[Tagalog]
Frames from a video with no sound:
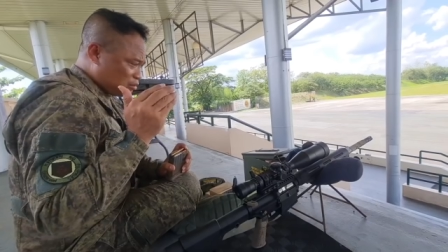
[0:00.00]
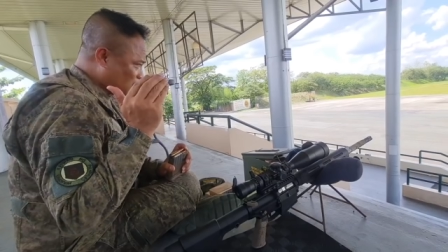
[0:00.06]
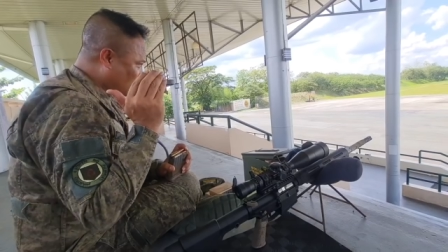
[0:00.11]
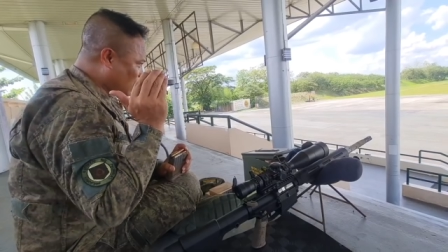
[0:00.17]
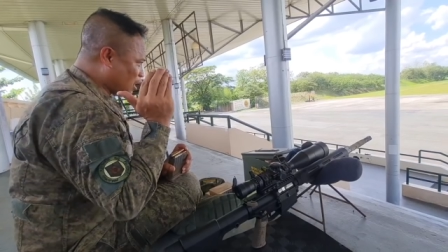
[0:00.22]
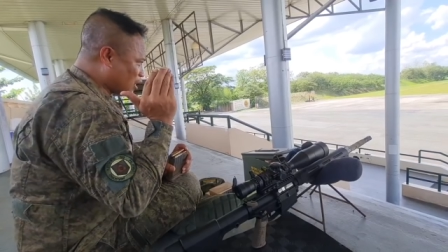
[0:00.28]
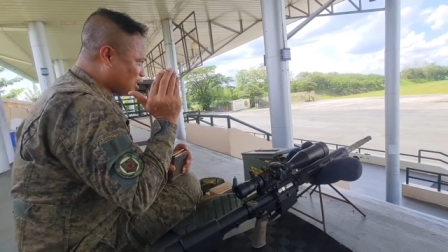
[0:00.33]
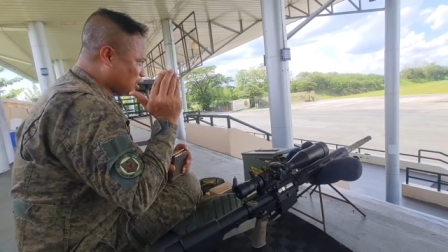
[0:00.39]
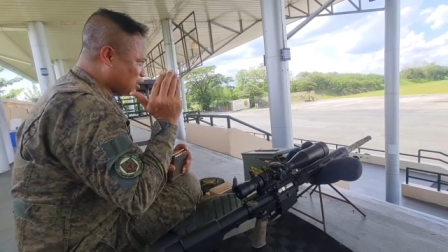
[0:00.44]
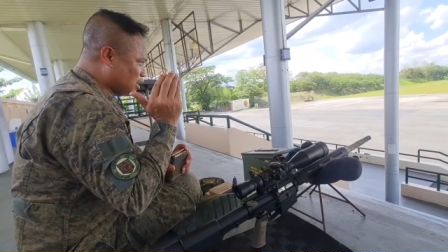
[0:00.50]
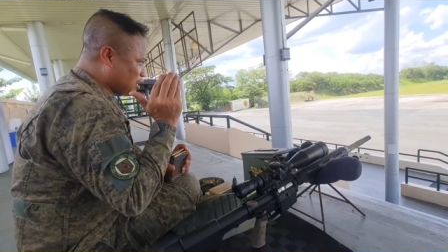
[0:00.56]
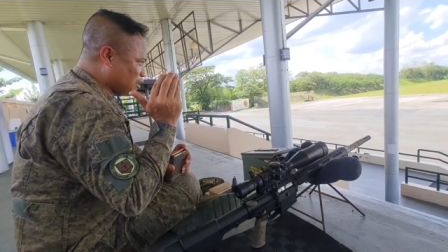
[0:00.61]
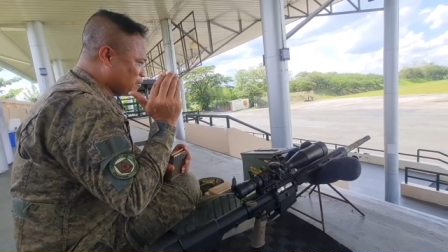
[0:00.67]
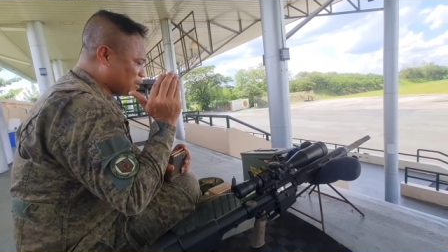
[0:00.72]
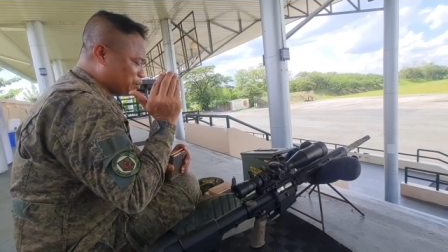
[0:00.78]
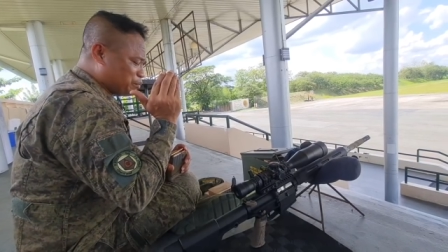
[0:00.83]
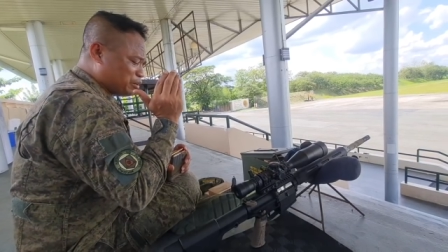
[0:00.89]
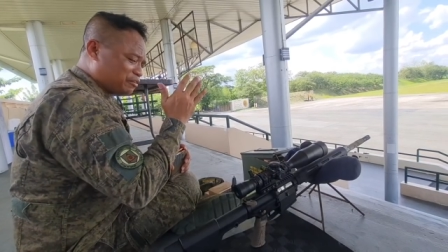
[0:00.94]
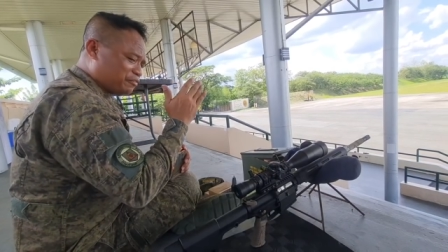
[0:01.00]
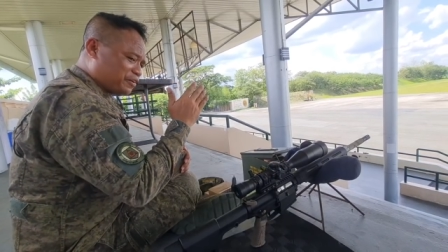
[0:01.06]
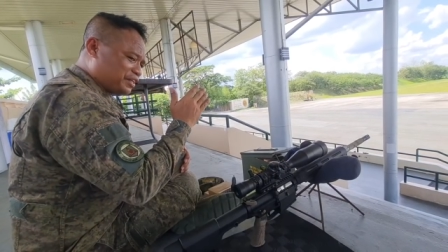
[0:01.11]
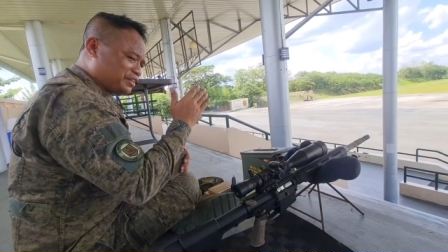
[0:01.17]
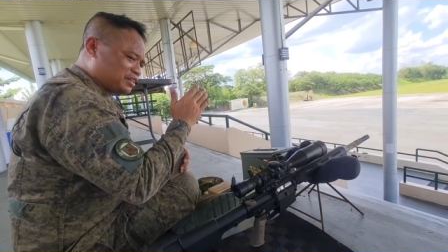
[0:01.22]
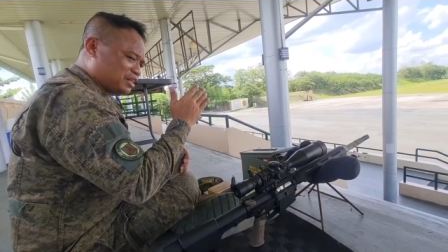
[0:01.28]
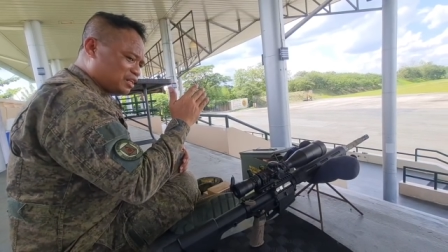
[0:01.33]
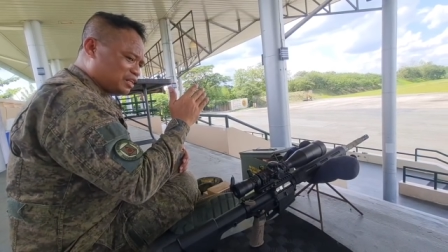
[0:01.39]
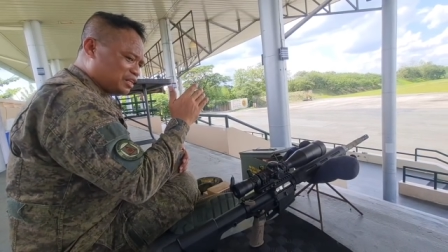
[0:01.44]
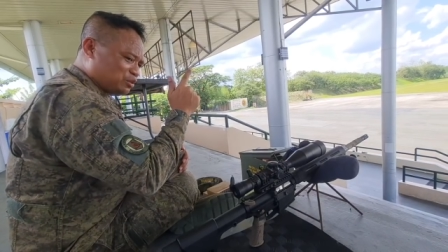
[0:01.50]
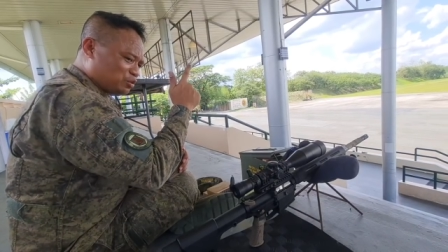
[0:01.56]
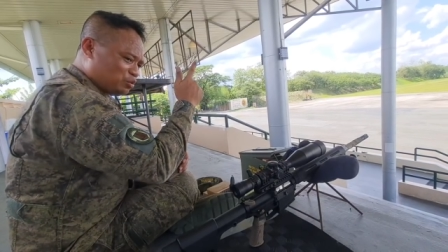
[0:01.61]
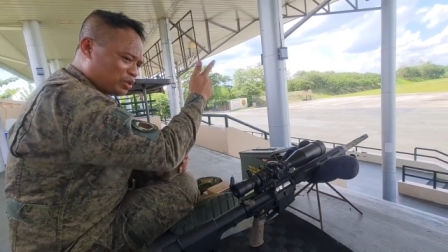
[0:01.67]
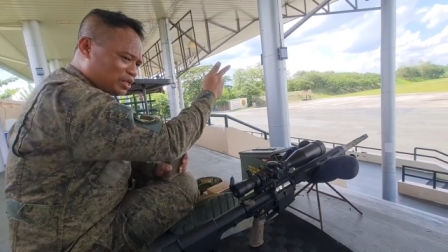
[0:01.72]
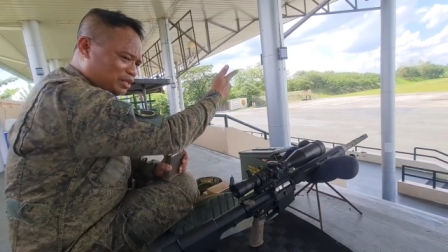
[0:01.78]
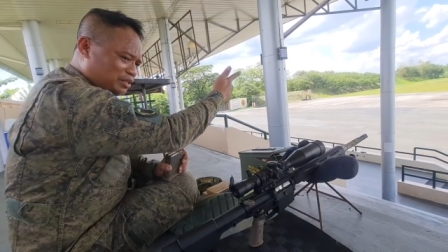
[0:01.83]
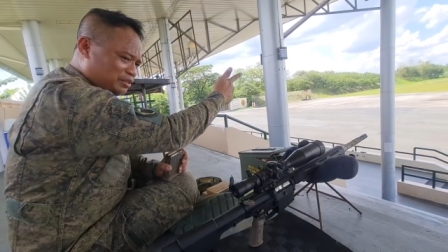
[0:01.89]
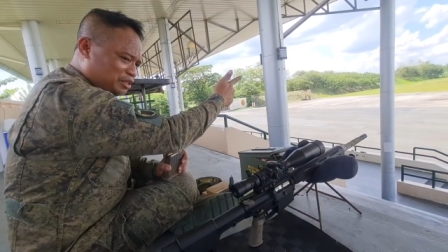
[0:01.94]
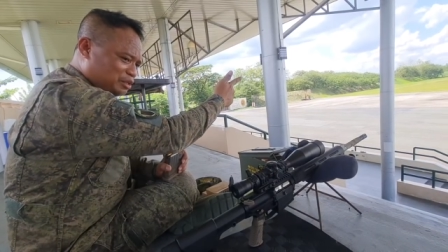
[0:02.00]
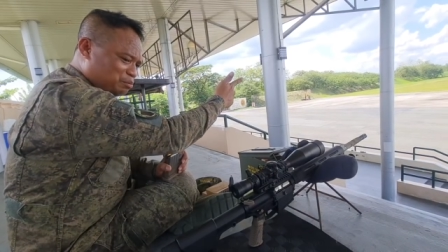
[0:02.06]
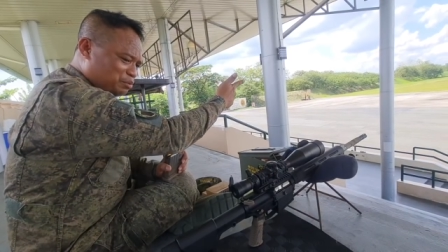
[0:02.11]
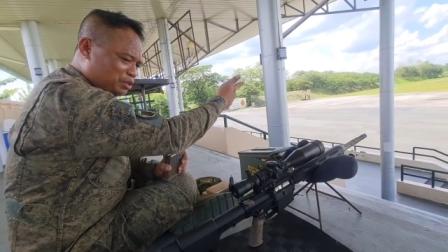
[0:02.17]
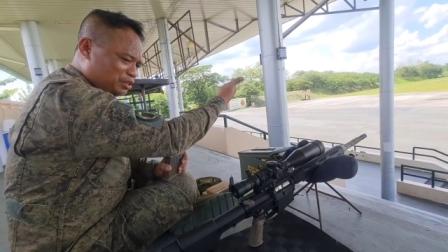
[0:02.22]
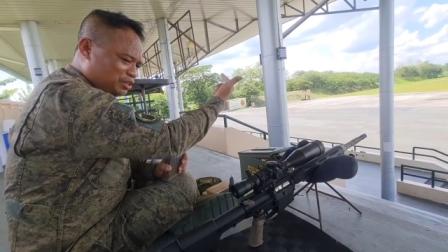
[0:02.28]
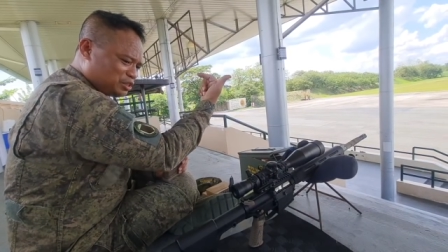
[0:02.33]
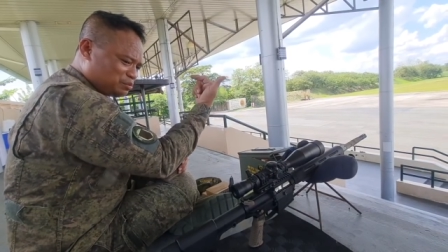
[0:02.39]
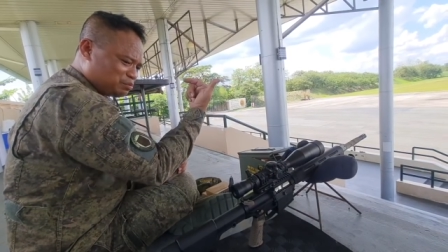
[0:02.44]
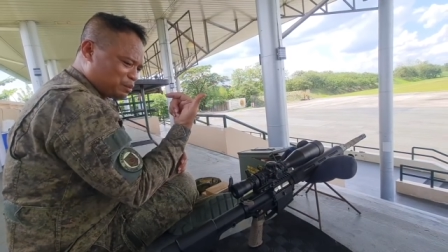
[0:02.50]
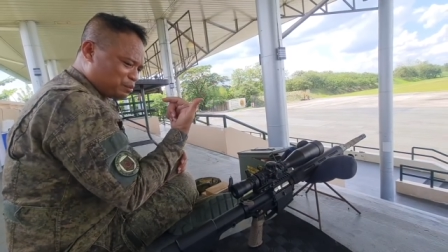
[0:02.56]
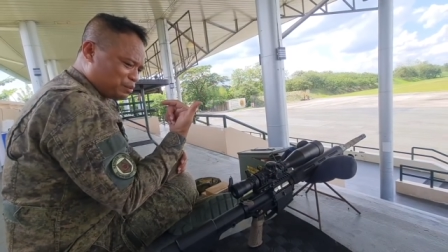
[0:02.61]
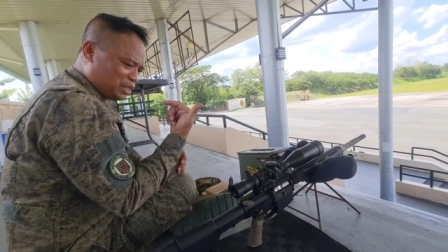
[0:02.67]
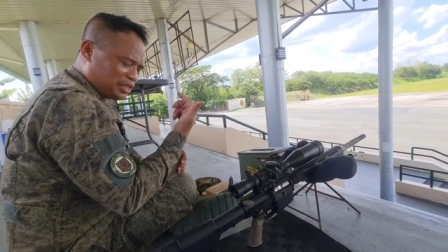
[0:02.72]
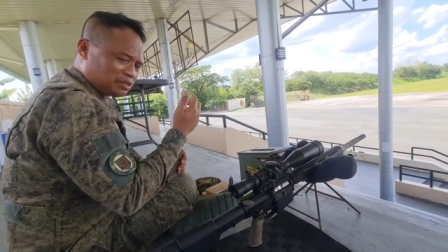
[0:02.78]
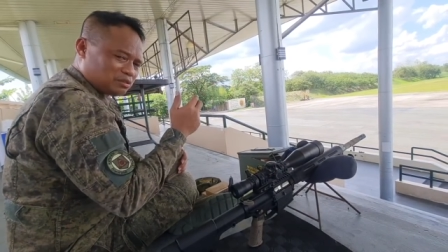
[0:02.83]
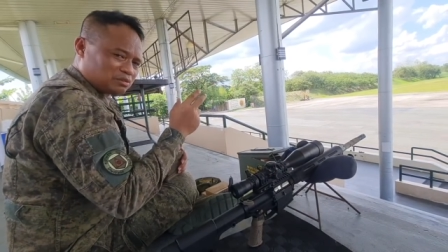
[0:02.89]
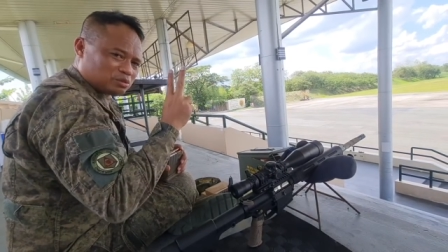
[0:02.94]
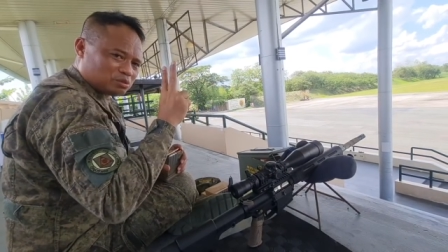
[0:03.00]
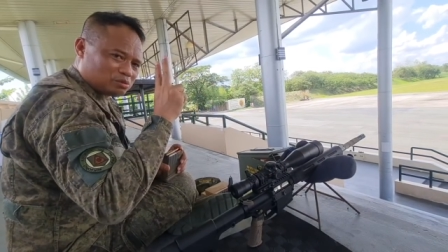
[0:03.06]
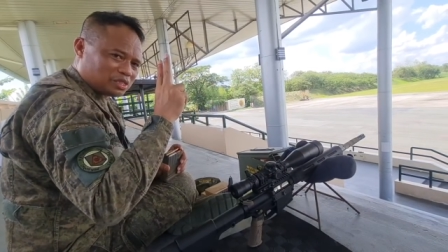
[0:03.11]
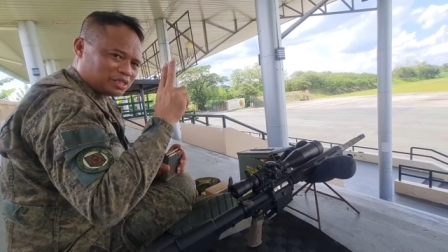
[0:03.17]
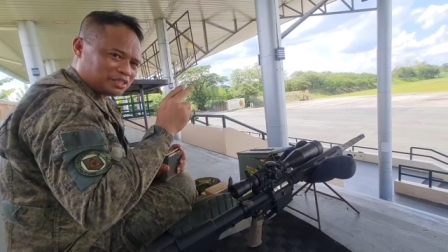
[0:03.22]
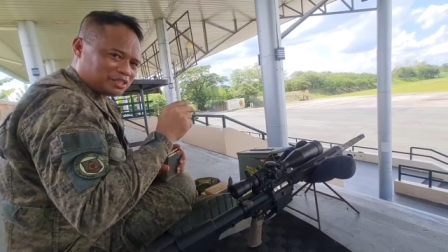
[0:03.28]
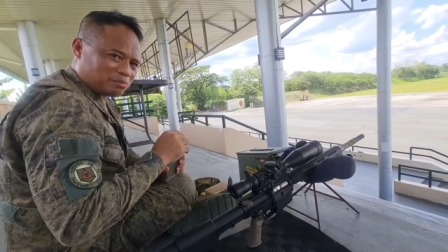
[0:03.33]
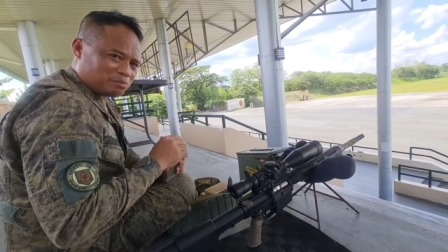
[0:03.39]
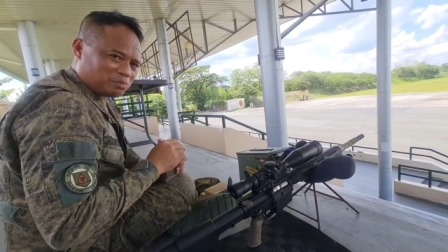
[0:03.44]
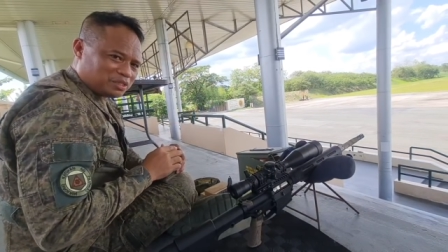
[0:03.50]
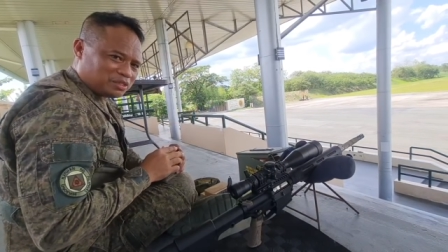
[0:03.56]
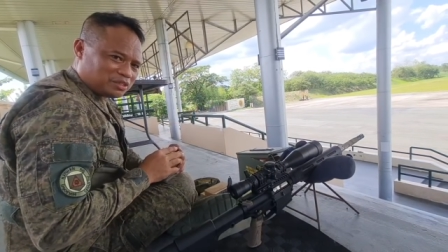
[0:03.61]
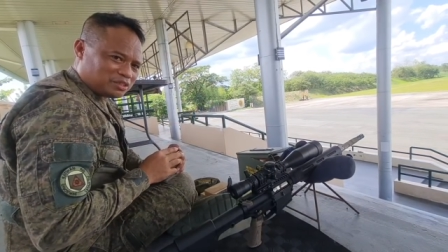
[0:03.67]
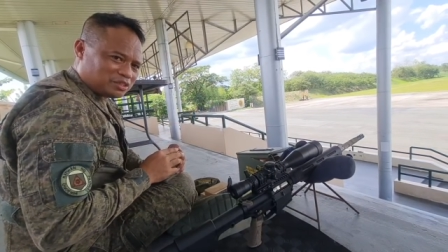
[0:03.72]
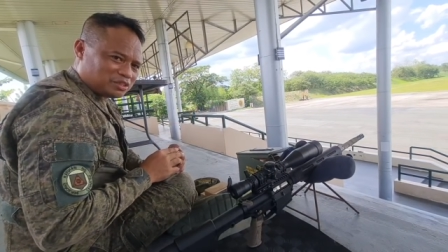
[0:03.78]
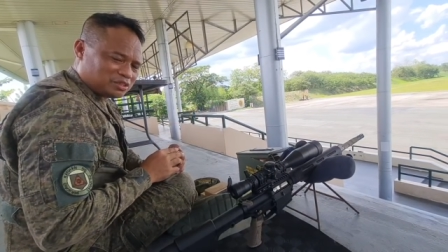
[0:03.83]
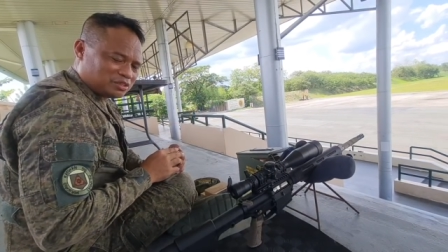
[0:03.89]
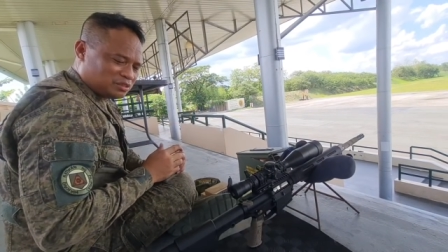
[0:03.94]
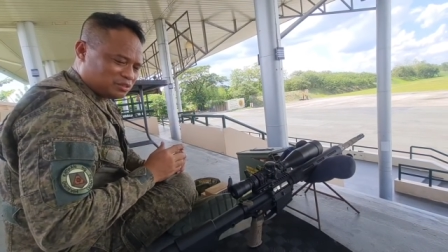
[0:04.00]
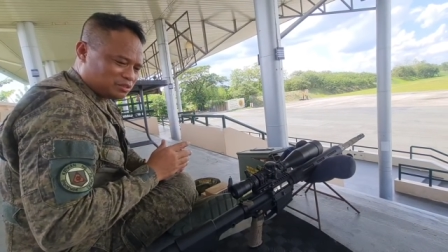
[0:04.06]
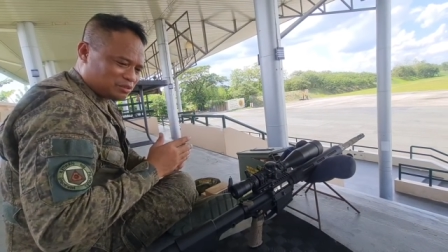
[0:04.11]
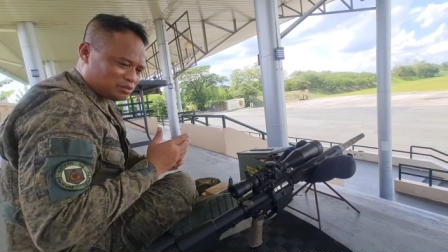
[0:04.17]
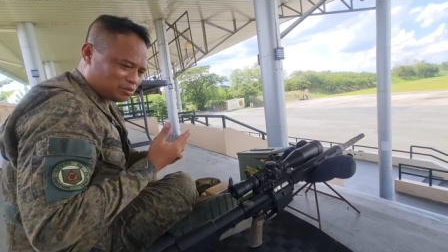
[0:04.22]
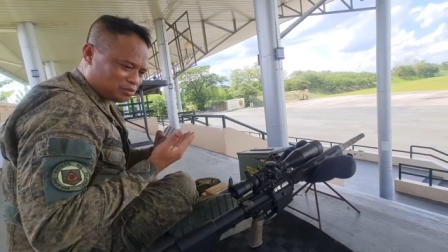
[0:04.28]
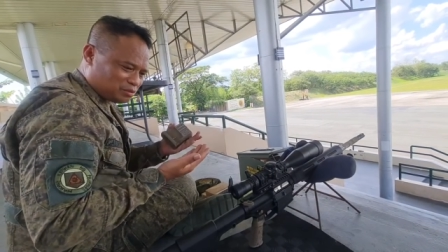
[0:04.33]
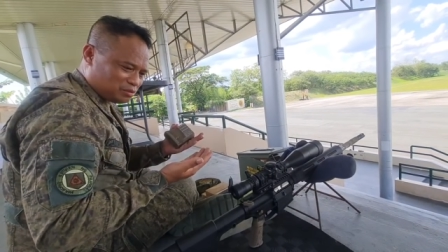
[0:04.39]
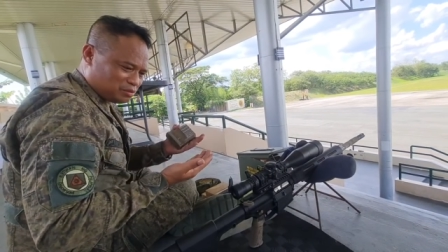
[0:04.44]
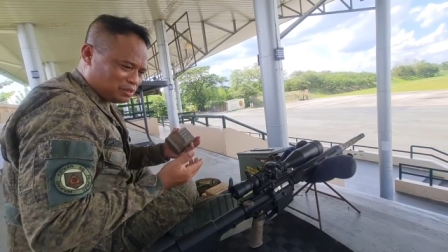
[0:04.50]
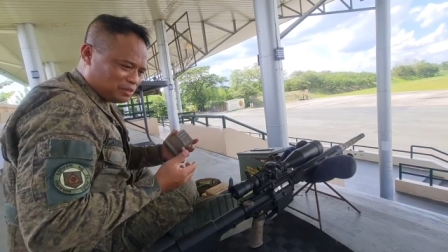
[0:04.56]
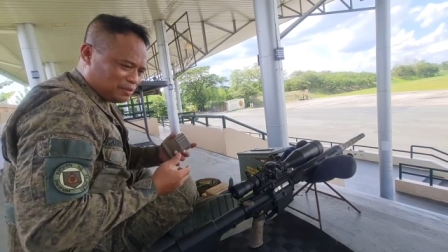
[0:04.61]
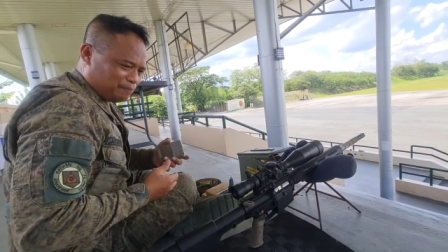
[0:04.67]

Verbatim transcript: lalakad ka mag-verify target, 100 meters, pabalik 200 meters. So